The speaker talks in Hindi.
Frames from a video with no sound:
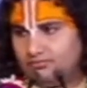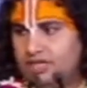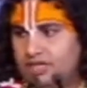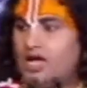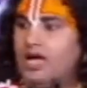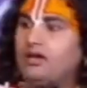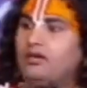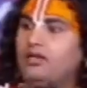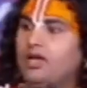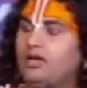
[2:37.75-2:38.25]

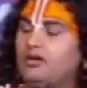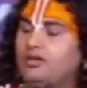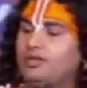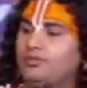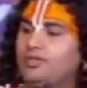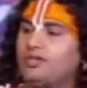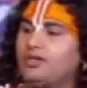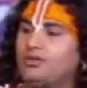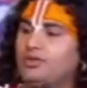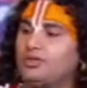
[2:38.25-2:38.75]
लाख लाख रुपए
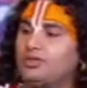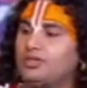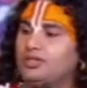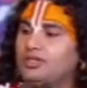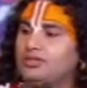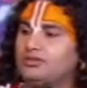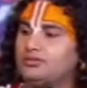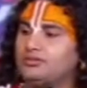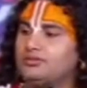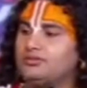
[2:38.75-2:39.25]
का कुत्ता
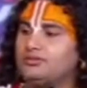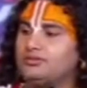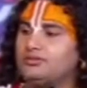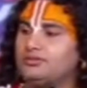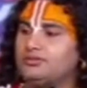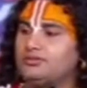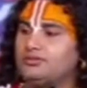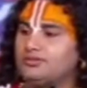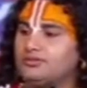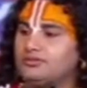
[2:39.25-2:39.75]

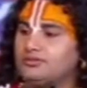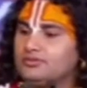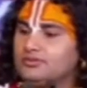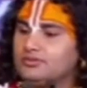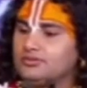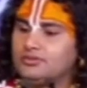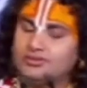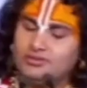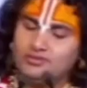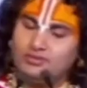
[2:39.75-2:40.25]

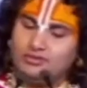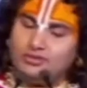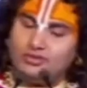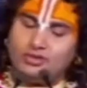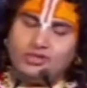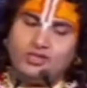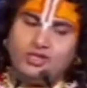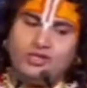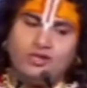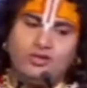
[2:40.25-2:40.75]

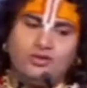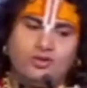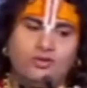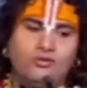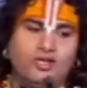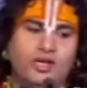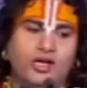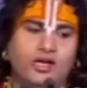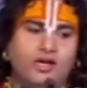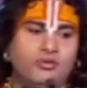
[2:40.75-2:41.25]
कुत्ते का गोबर
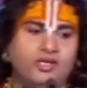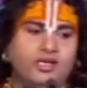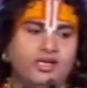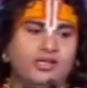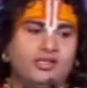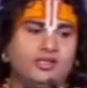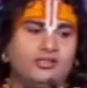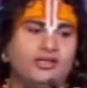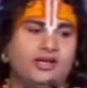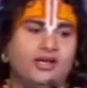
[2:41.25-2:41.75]
काम नहीं
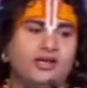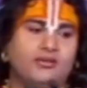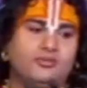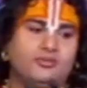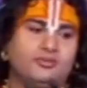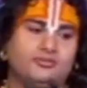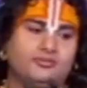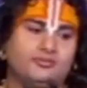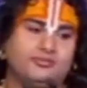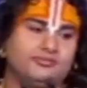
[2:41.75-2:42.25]
आता
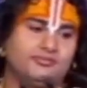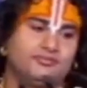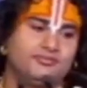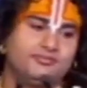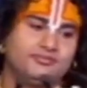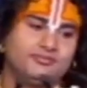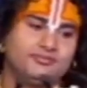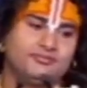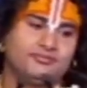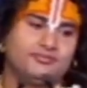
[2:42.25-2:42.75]

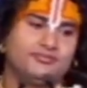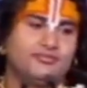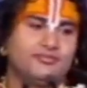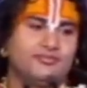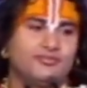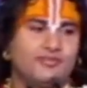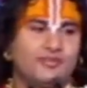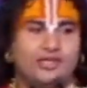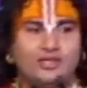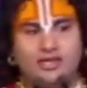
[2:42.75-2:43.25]

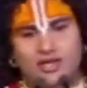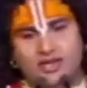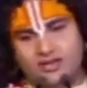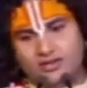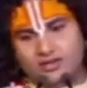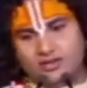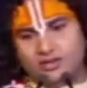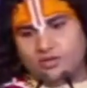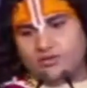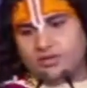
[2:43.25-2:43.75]
साहब गाय
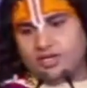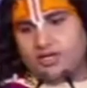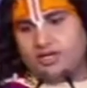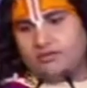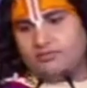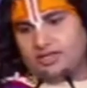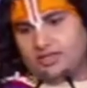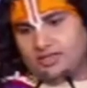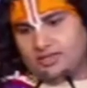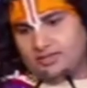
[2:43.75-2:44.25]
का गोबर
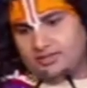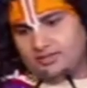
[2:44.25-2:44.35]
काम आता